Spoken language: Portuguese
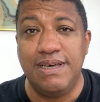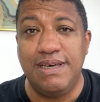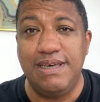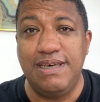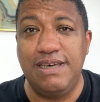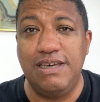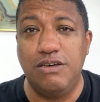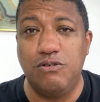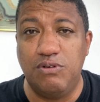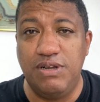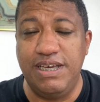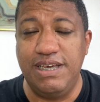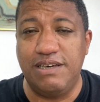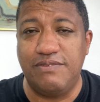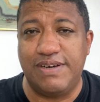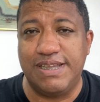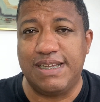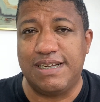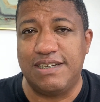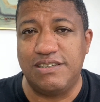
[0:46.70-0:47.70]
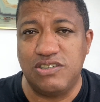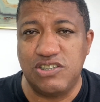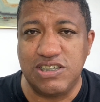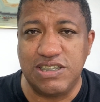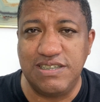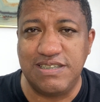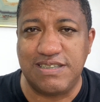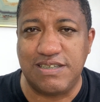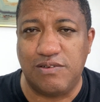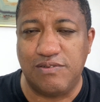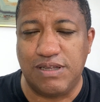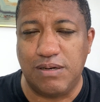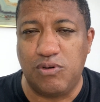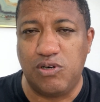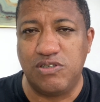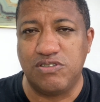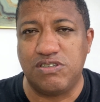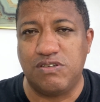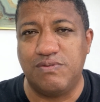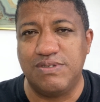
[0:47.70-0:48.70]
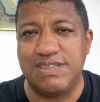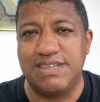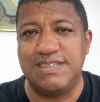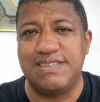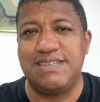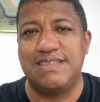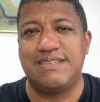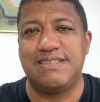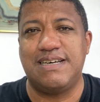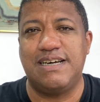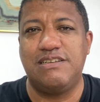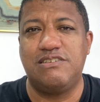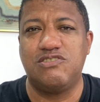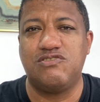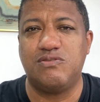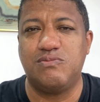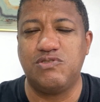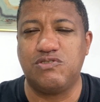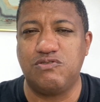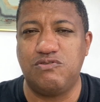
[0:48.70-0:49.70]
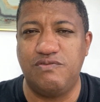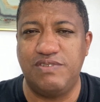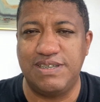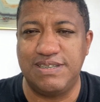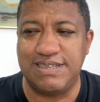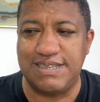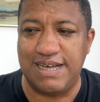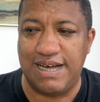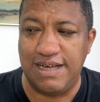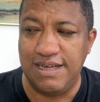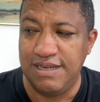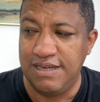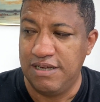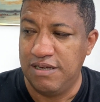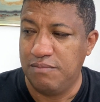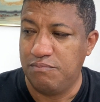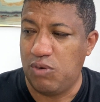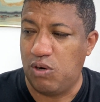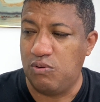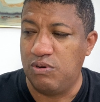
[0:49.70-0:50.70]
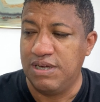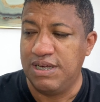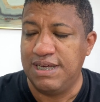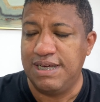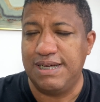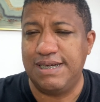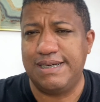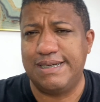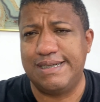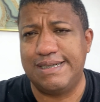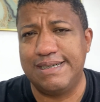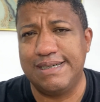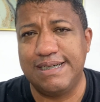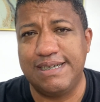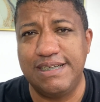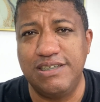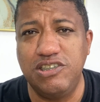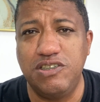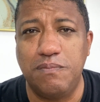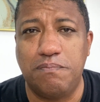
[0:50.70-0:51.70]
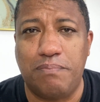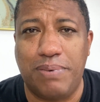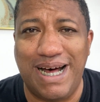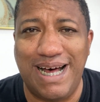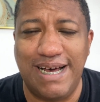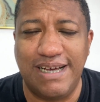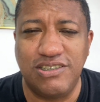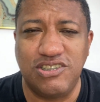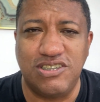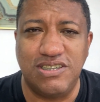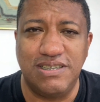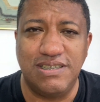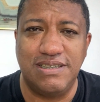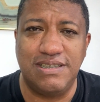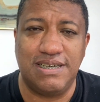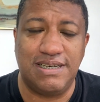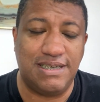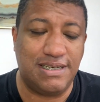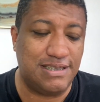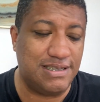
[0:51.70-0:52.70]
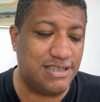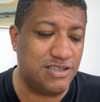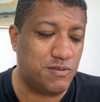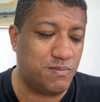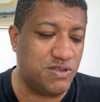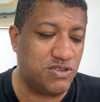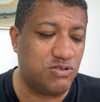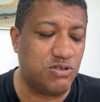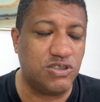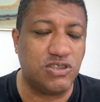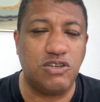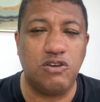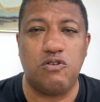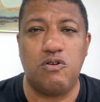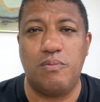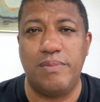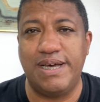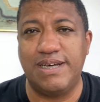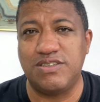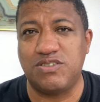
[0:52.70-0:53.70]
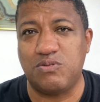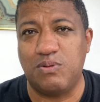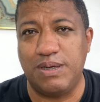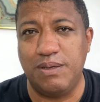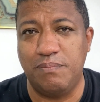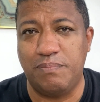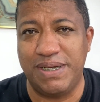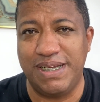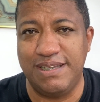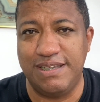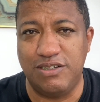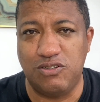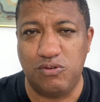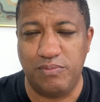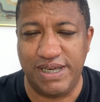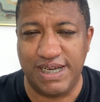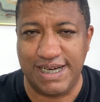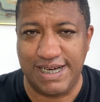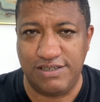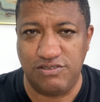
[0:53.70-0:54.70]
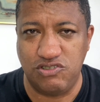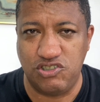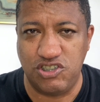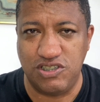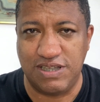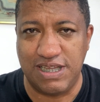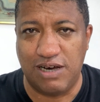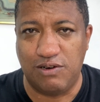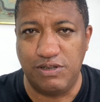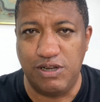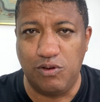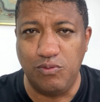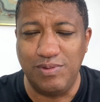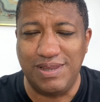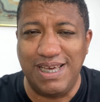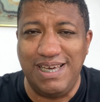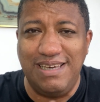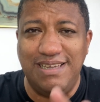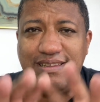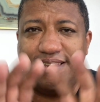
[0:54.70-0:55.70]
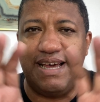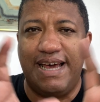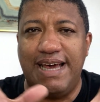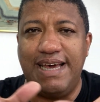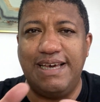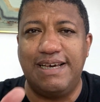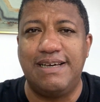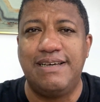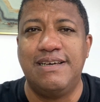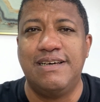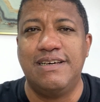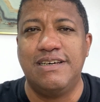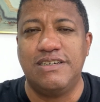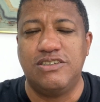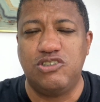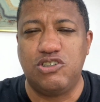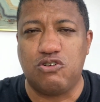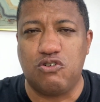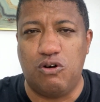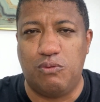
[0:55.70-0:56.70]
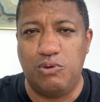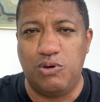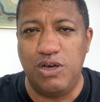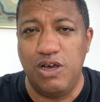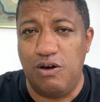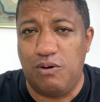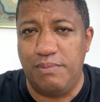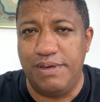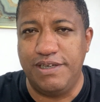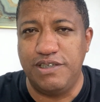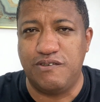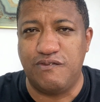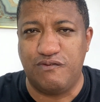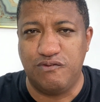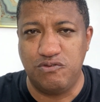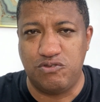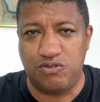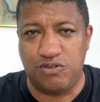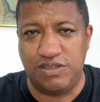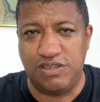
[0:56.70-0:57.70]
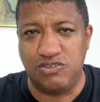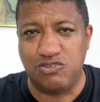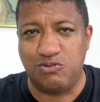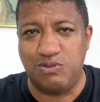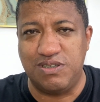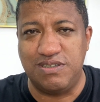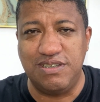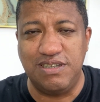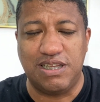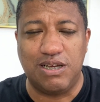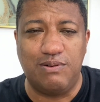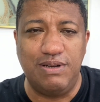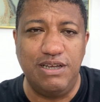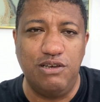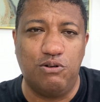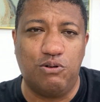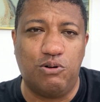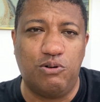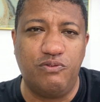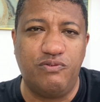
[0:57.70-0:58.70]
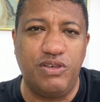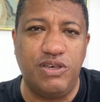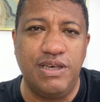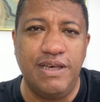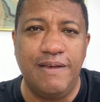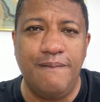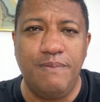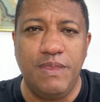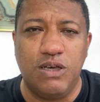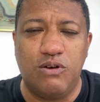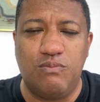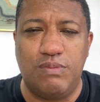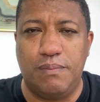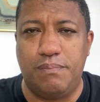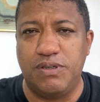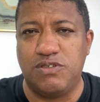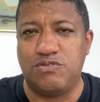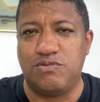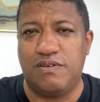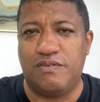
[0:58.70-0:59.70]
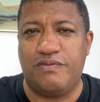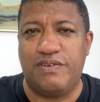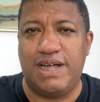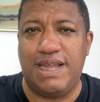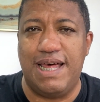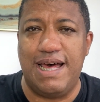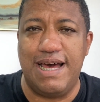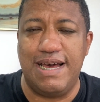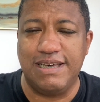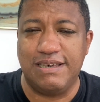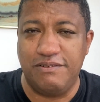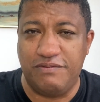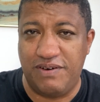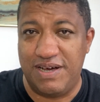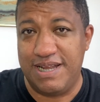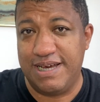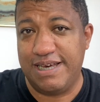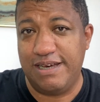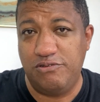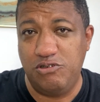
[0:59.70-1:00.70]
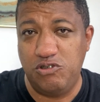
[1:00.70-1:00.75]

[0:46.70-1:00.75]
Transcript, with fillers: e o link vai estar na descrição, tá bom? É só você acessar e nós vamos conversar. Bom, é, grande parte da, das pessoas que começam a empreender no mercado digital não tem ideia de como realmente funcionam as coisas. Então ele ouve uma pessoa falar que fala que é